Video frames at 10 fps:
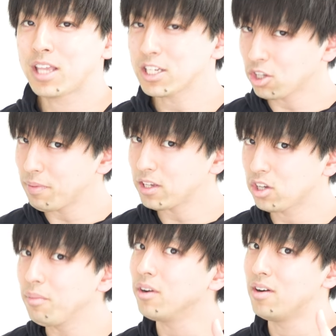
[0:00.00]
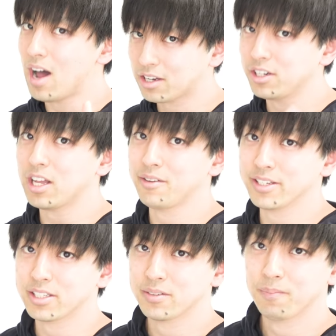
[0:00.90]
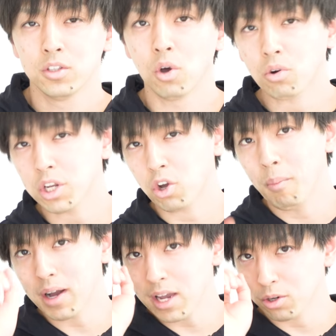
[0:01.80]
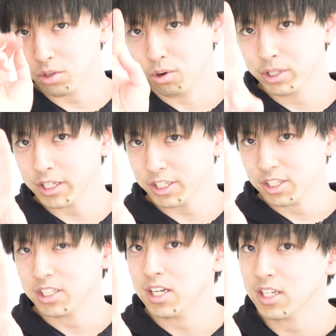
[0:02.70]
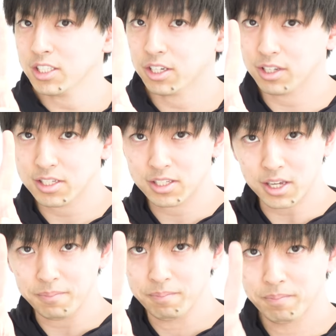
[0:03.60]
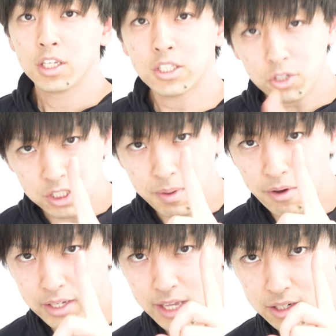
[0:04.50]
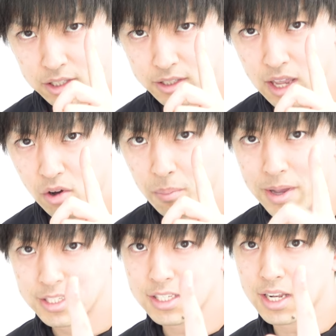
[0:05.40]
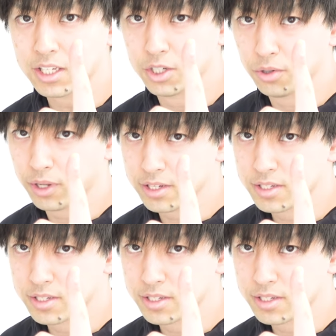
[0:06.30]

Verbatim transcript: テスト勉強も楽になります。残り細かいことを2つ伝えさせてください。1つ目は100点を目指さないというところで